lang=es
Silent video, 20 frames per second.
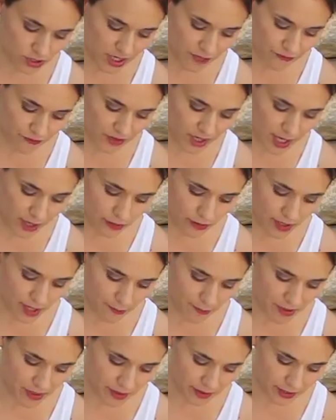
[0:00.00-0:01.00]
ha enfriado y ya
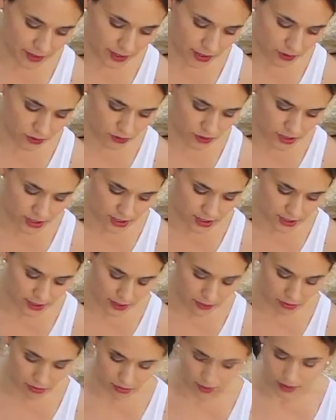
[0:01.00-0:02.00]
empieza a tener
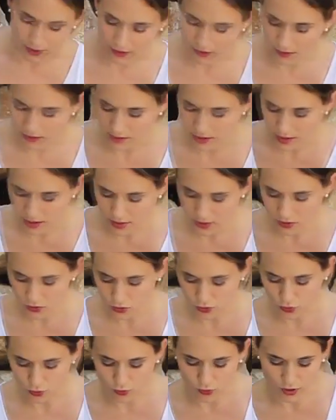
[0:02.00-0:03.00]
consistencia, ¿eh?
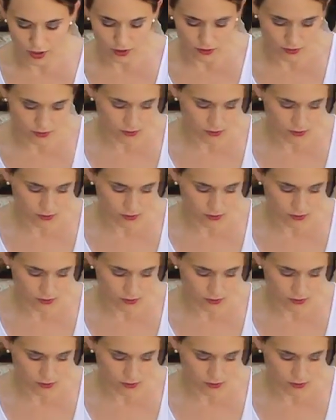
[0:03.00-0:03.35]
Esto es bueno.